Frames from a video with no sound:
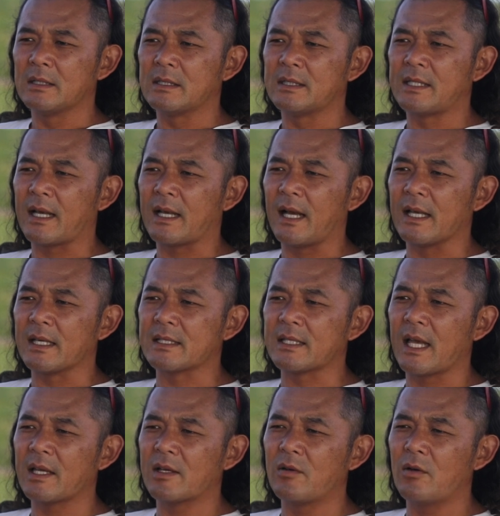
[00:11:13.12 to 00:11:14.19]
世界
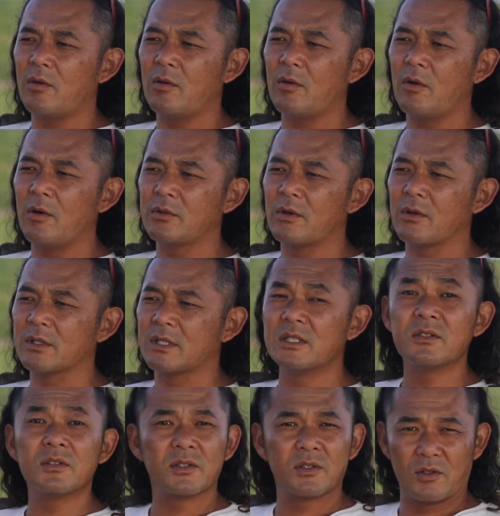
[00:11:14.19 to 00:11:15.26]
最高峰の技
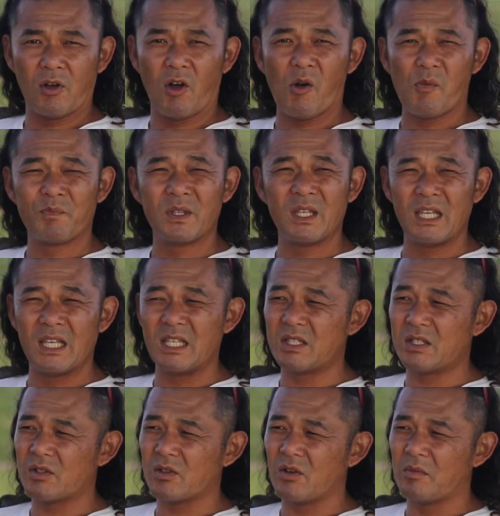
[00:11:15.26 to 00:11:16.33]
術と品
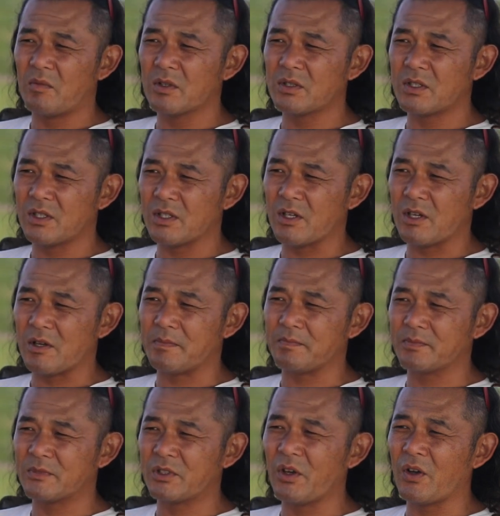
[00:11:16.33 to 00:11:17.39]
質を持つ
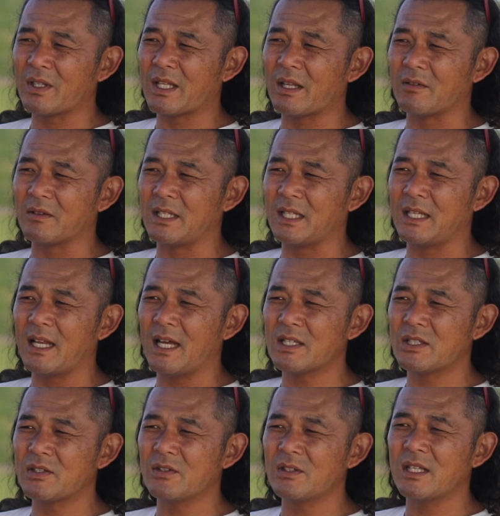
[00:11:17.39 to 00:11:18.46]
トヨタの
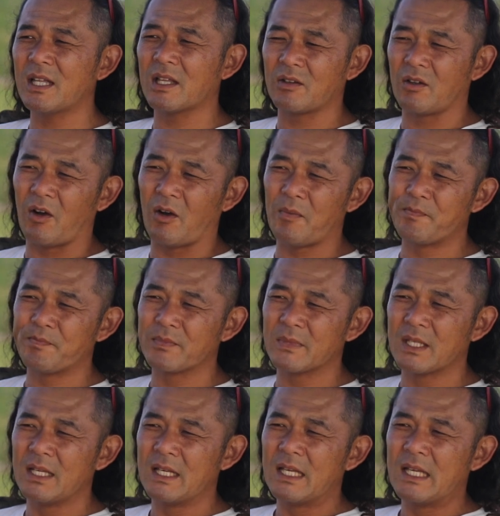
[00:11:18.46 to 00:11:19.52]
ディーラー修理だと
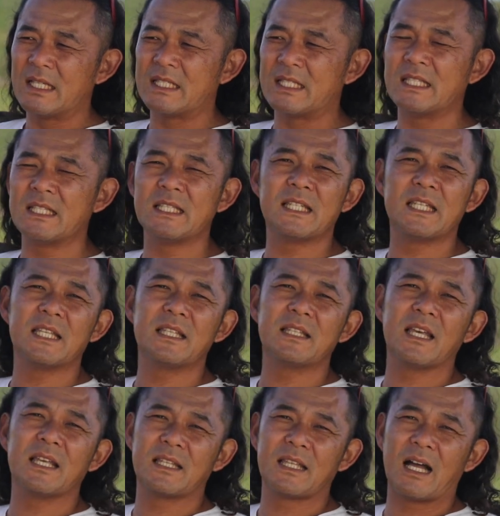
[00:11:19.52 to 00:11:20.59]
信じきっ
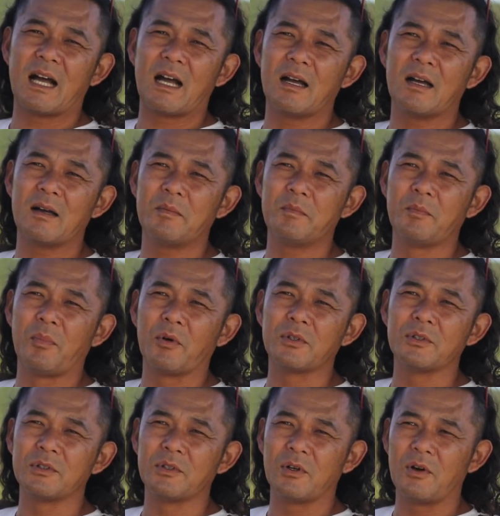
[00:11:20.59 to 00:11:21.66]
ていた
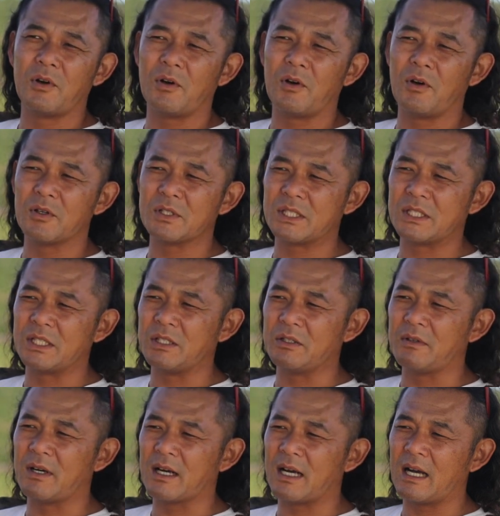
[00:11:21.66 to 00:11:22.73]
僕の
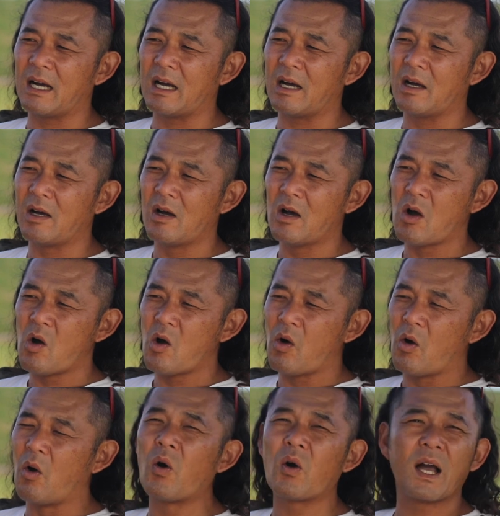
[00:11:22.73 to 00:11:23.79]
神話が
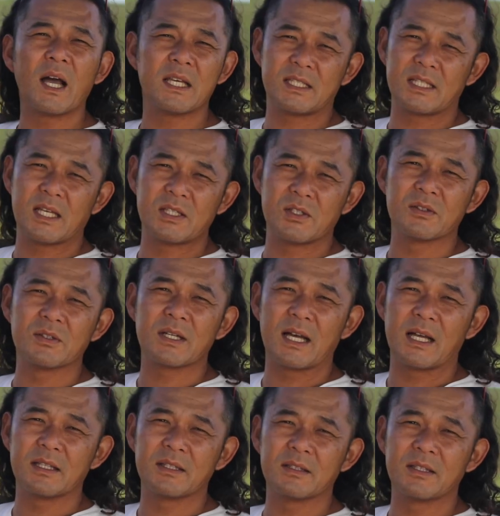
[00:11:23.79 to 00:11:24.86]
崩壊した瞬
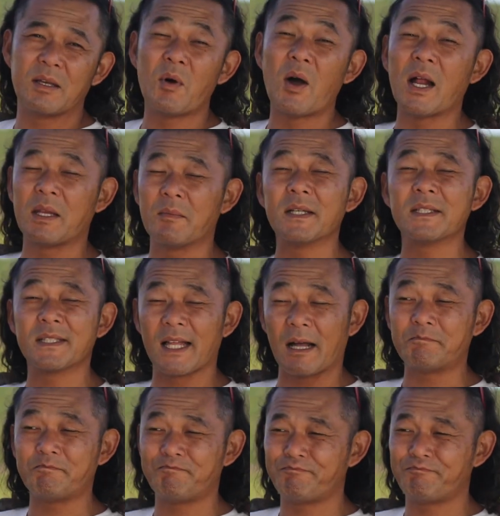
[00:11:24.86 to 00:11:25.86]
間でもありました。